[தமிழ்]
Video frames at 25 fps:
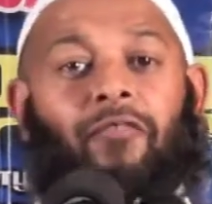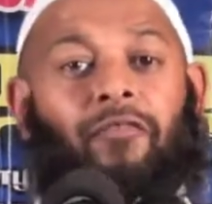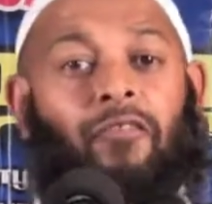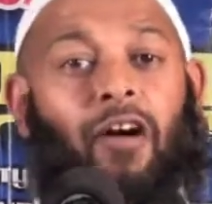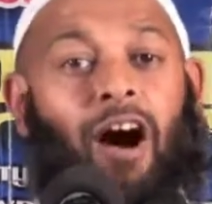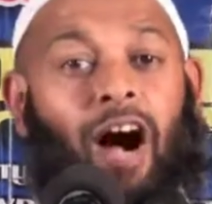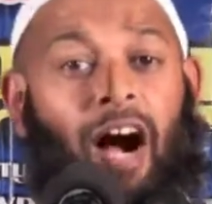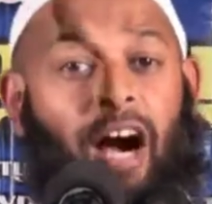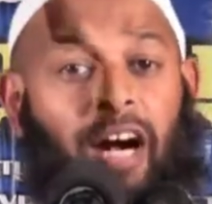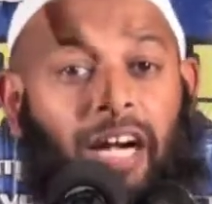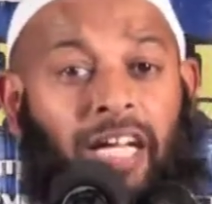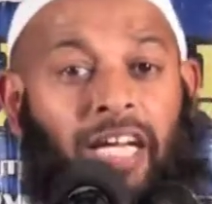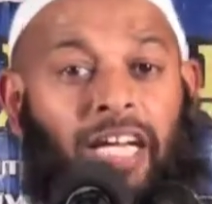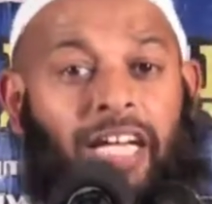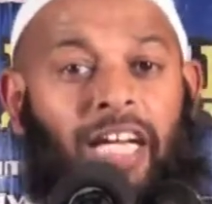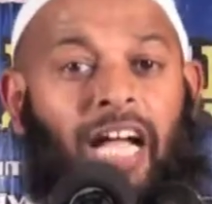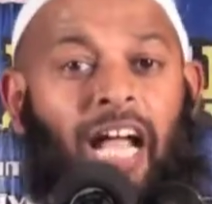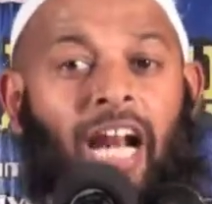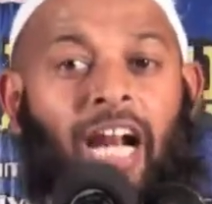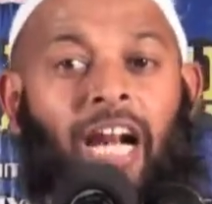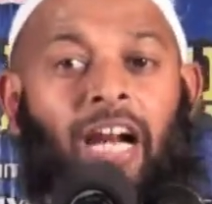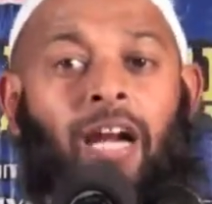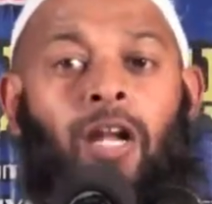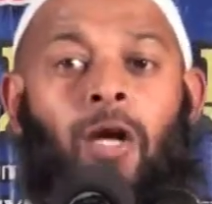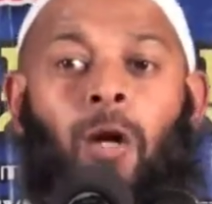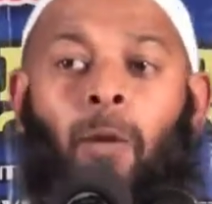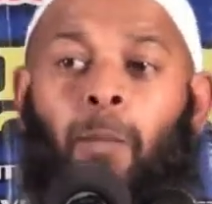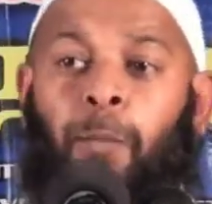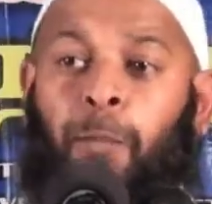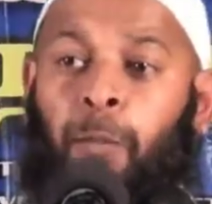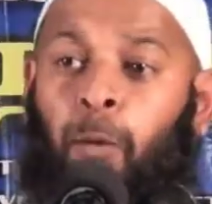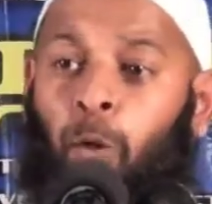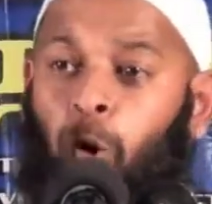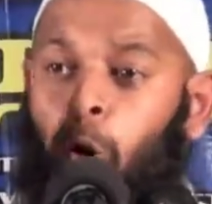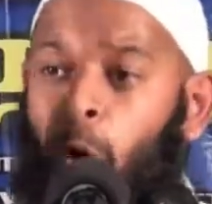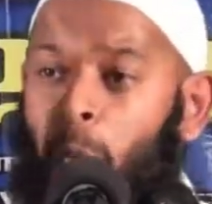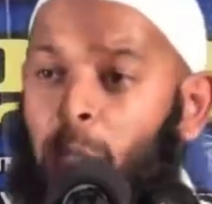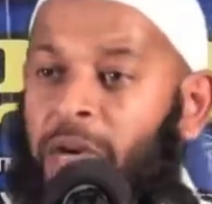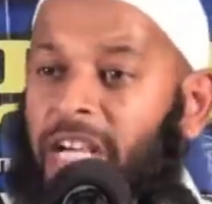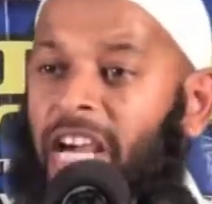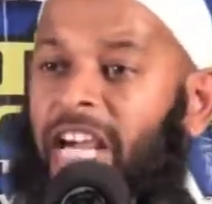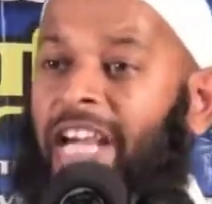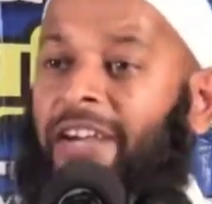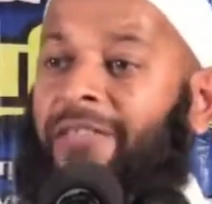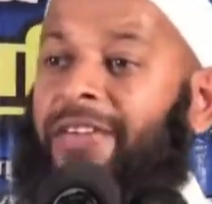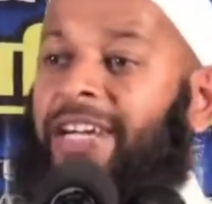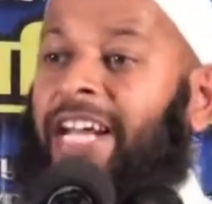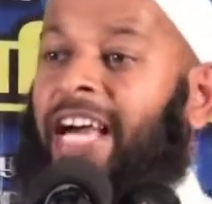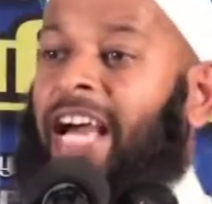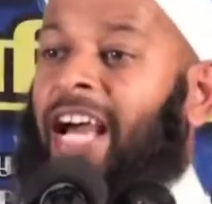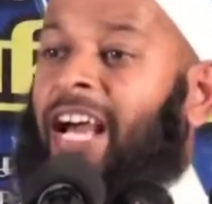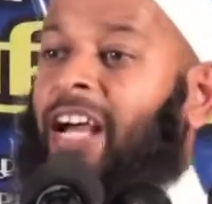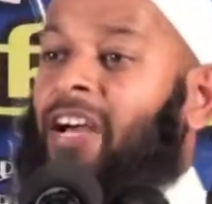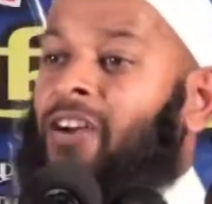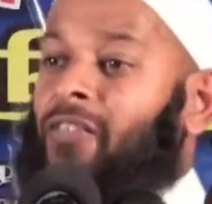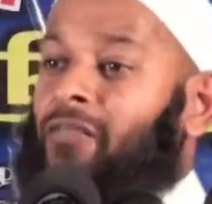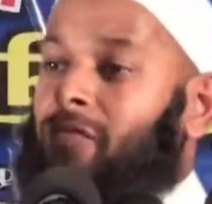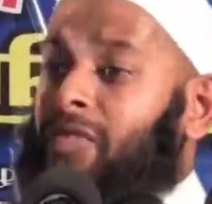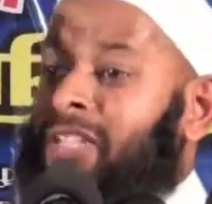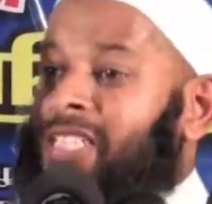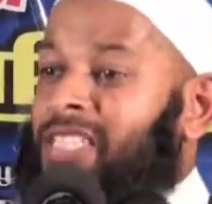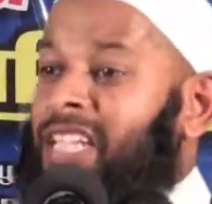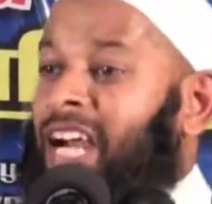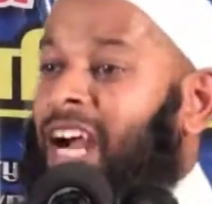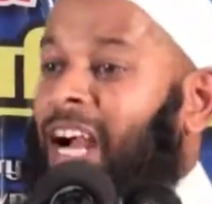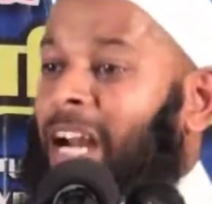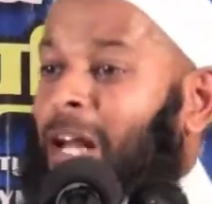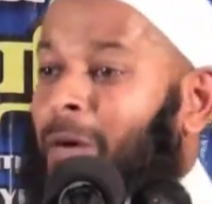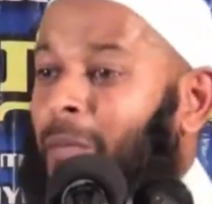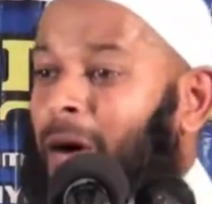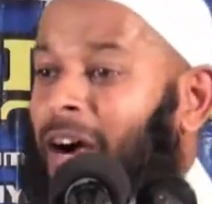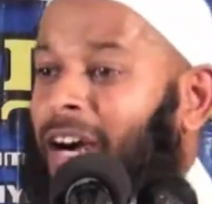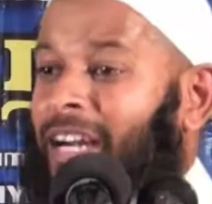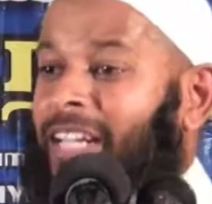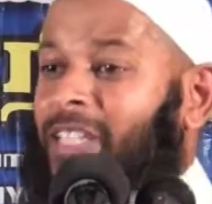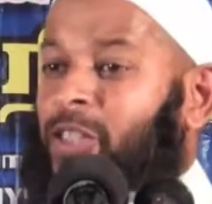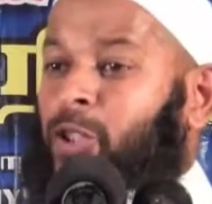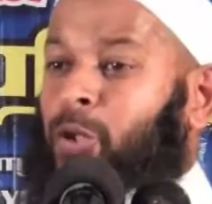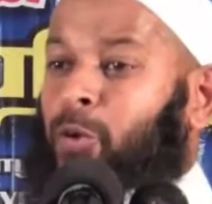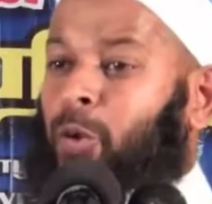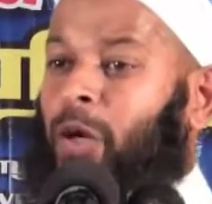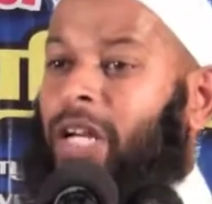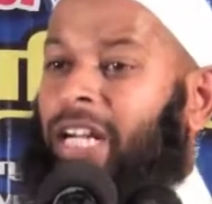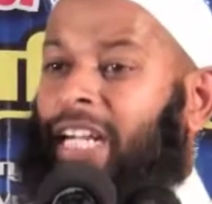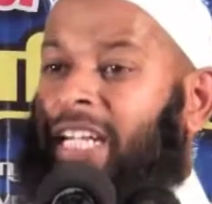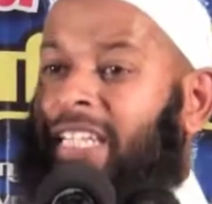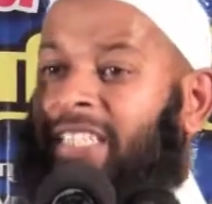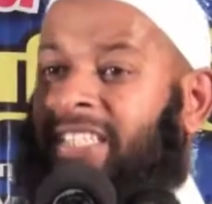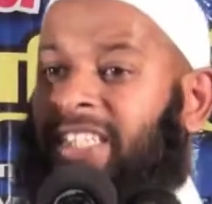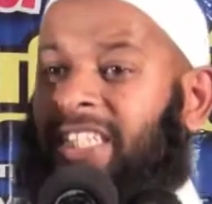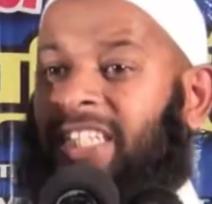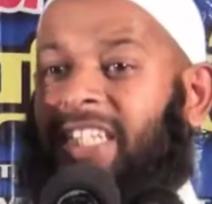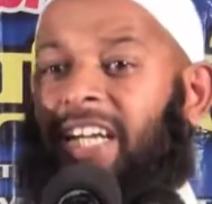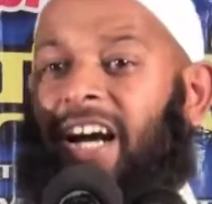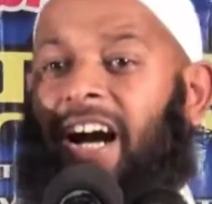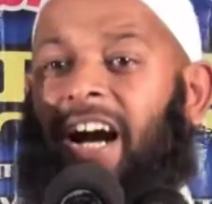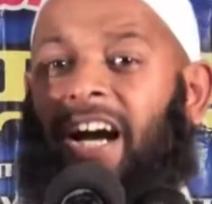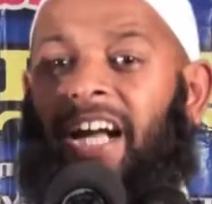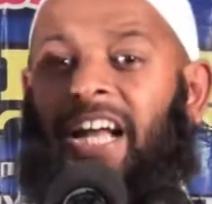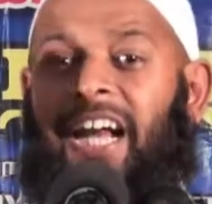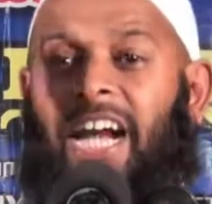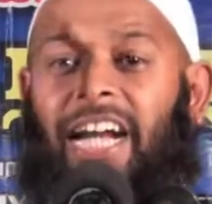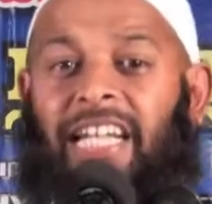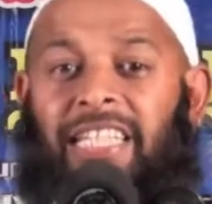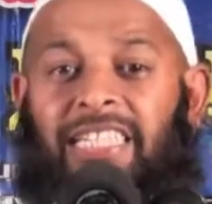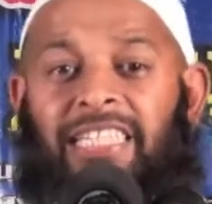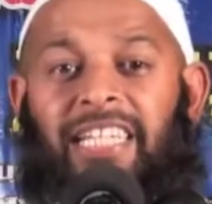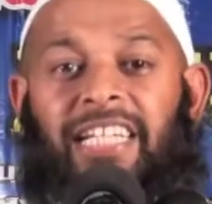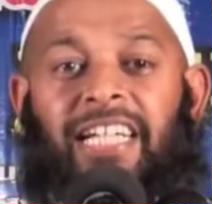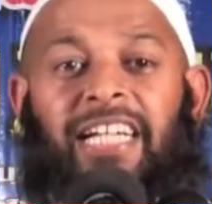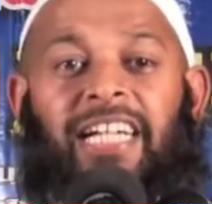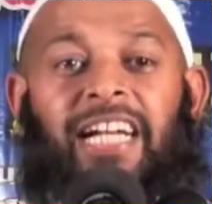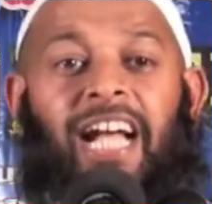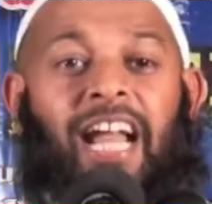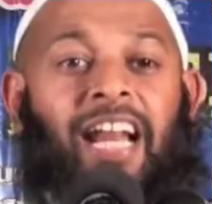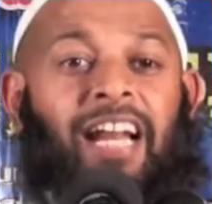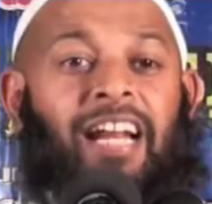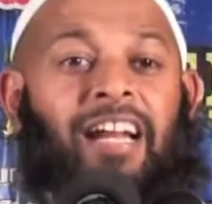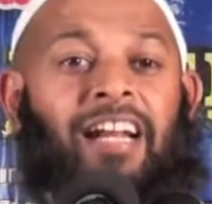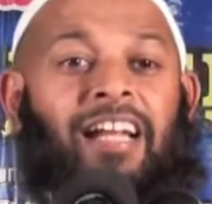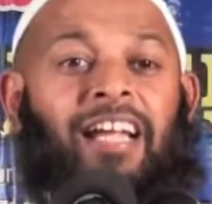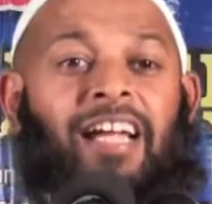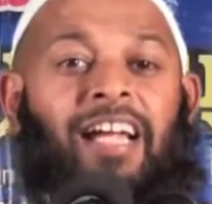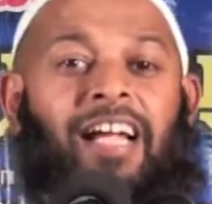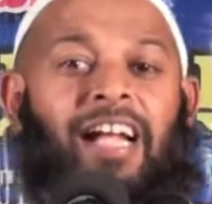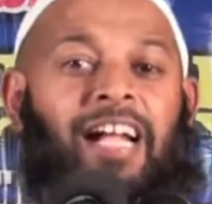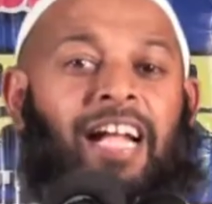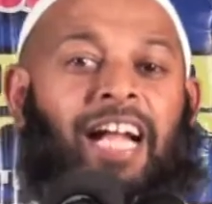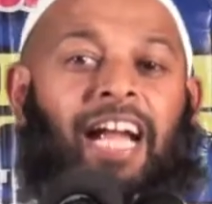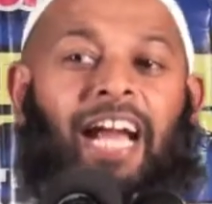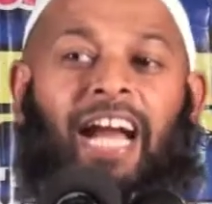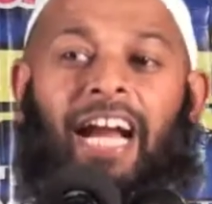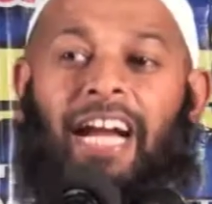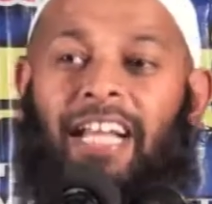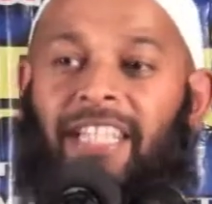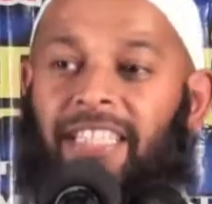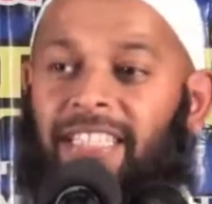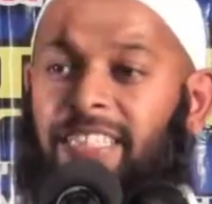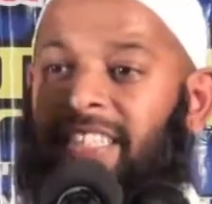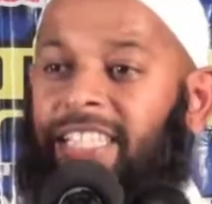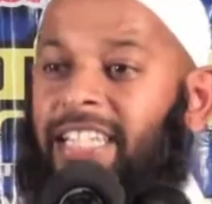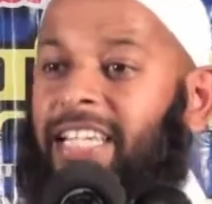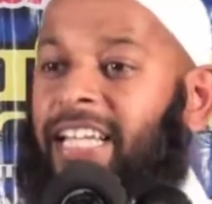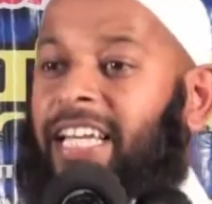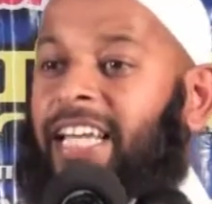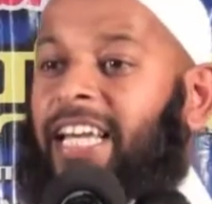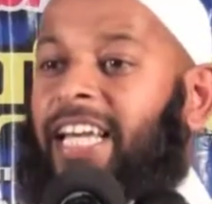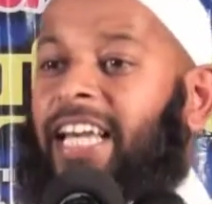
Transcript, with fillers: வானங்கள் பூமியை விட விசாலமான சுவர்க்கத்துக்காக எழுந்திருங்கள் எழுந்து